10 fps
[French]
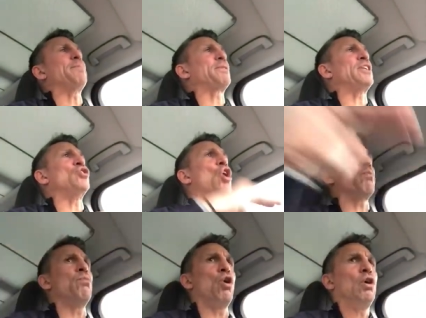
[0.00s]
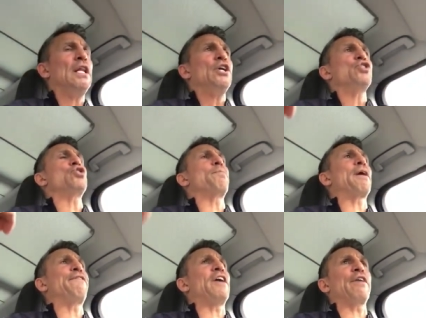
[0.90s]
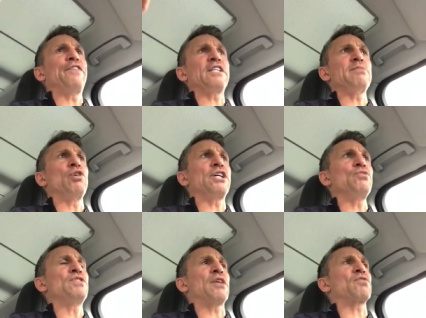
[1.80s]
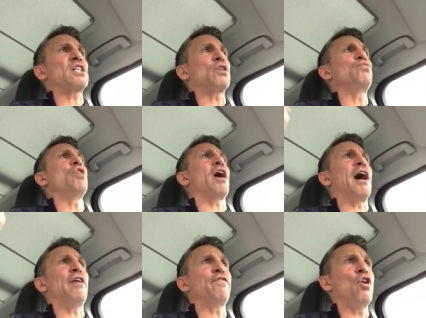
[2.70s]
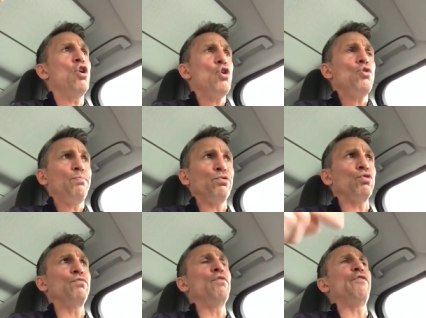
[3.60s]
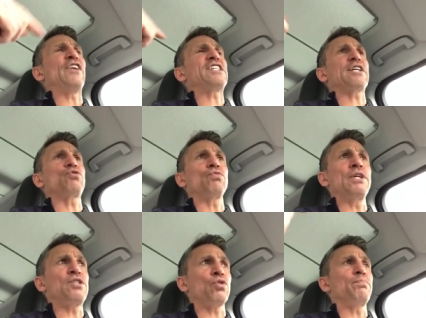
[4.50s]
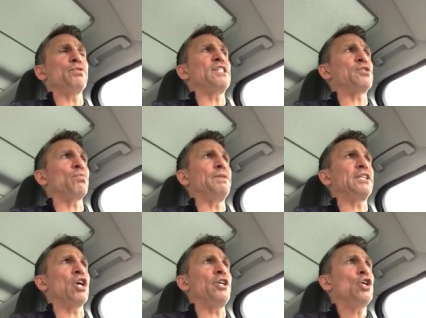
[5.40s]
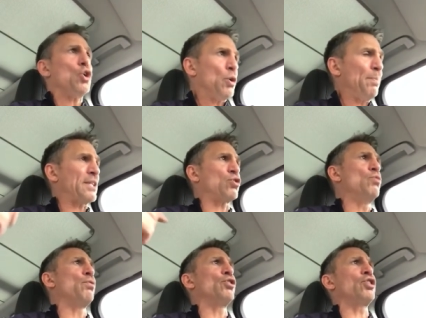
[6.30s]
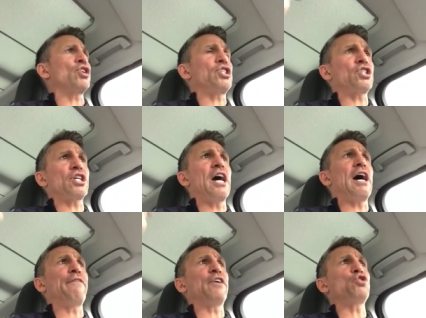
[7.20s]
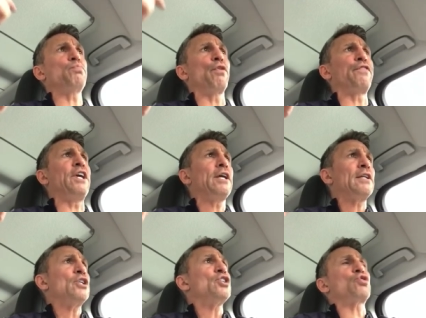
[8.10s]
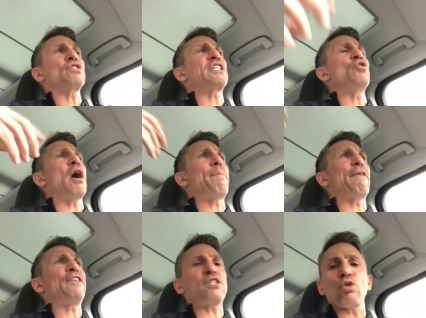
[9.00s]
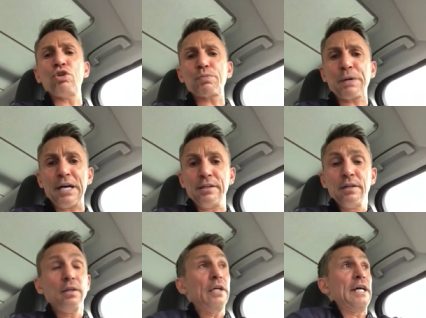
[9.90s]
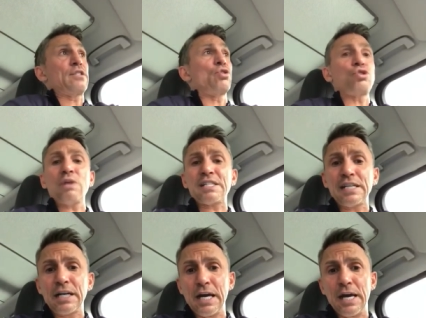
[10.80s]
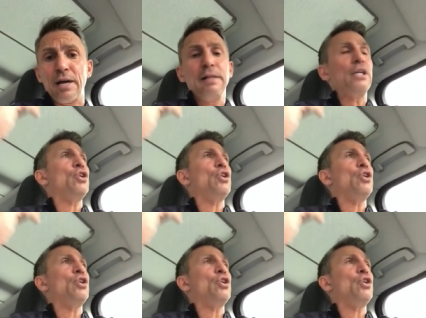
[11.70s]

des prix normaux. Je préfère effectivement qu'il nous annonce la couleur avant plutôt que vous vous fassiez retourner sur une position Bitcoin parce que le broker cherchera à faire du profit, chose qu'il n'aura pas faite sur le spread. Est-ce que je suis assez clair